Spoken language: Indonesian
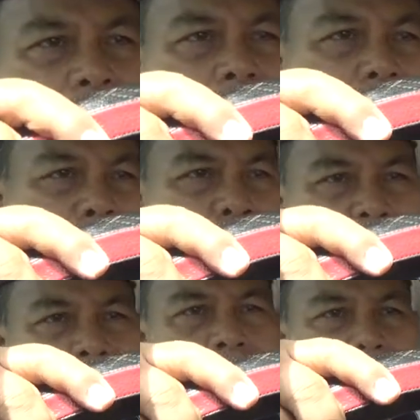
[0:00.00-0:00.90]
kami
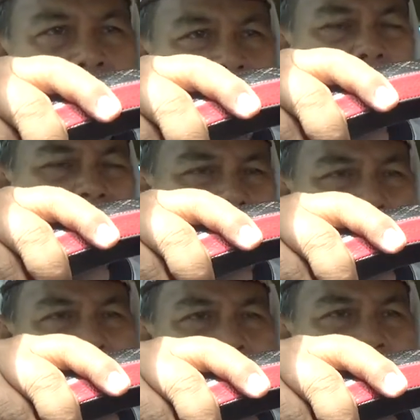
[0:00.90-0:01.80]
wasiatkan
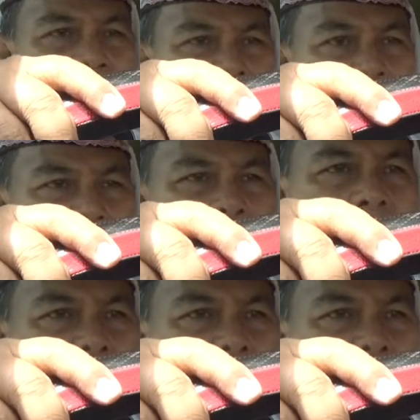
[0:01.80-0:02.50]
kepadamu kata Allah